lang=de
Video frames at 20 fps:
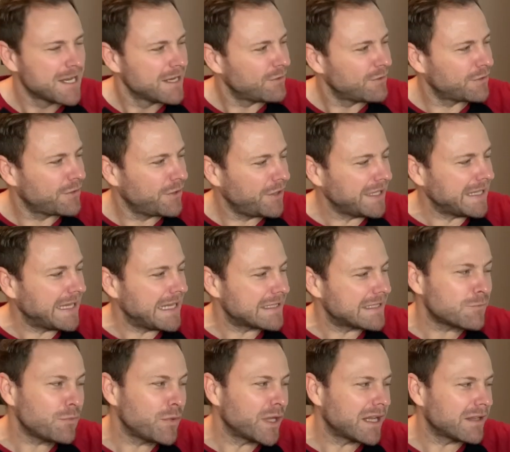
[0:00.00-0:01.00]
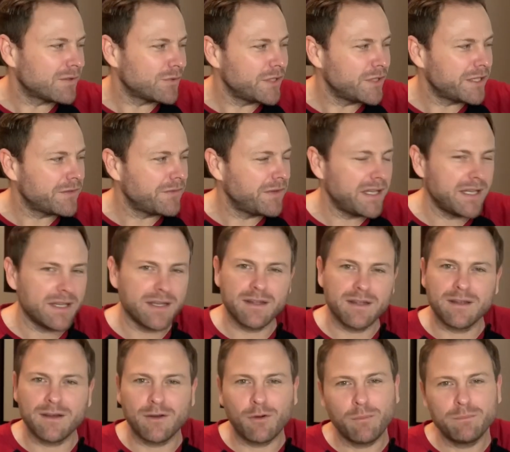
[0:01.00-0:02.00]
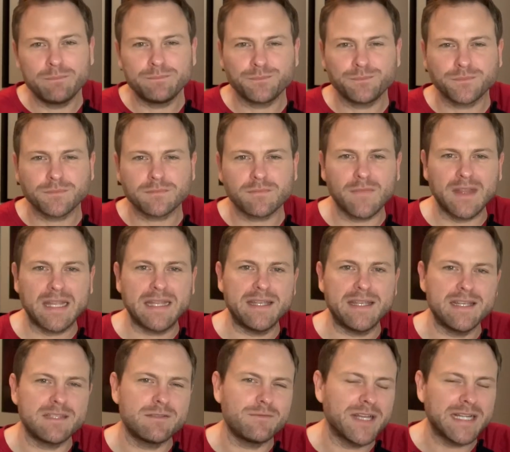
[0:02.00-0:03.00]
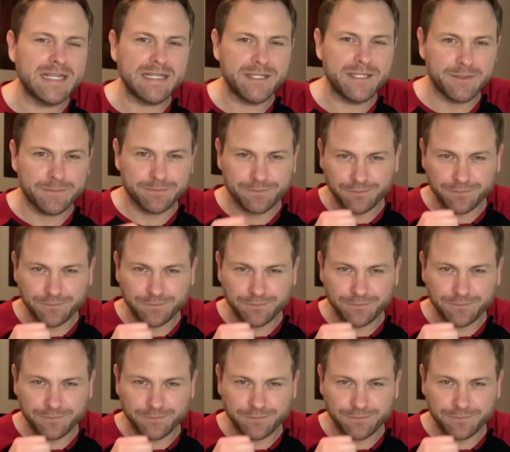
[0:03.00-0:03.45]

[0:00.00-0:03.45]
Und heute geht es mir natürlich weniger darum, jetzt wirklich